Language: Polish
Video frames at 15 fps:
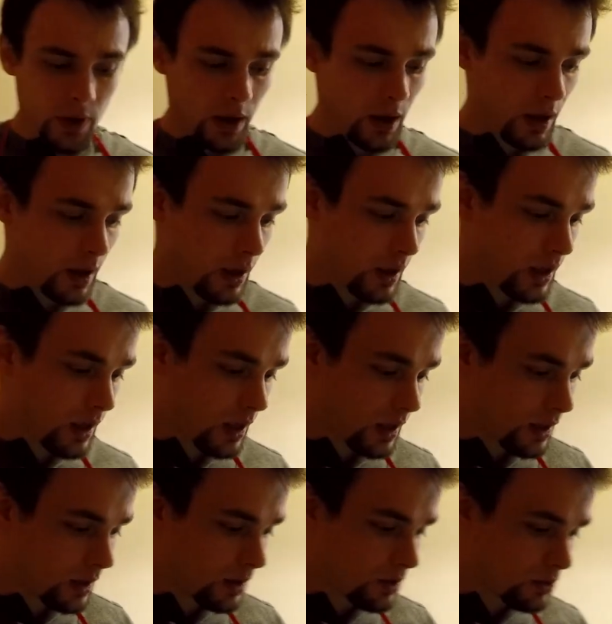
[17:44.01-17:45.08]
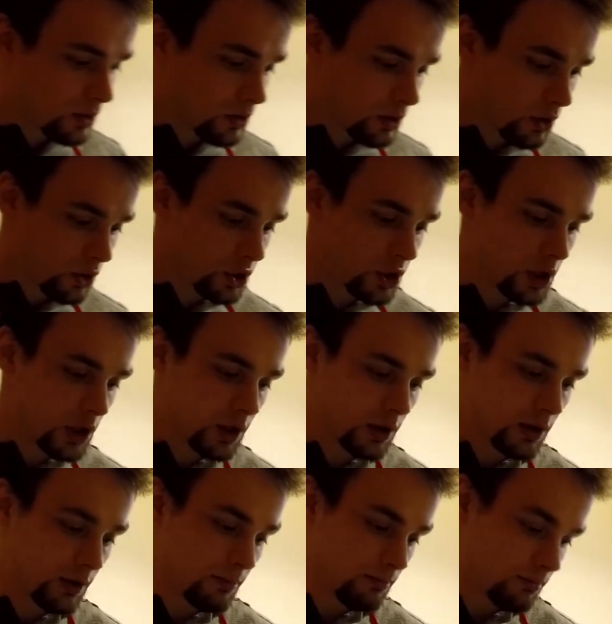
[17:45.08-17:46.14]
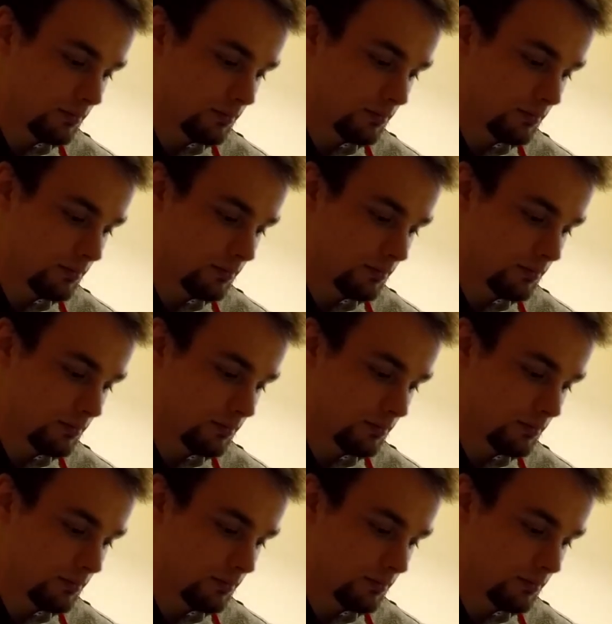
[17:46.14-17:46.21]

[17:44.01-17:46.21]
E, roślinny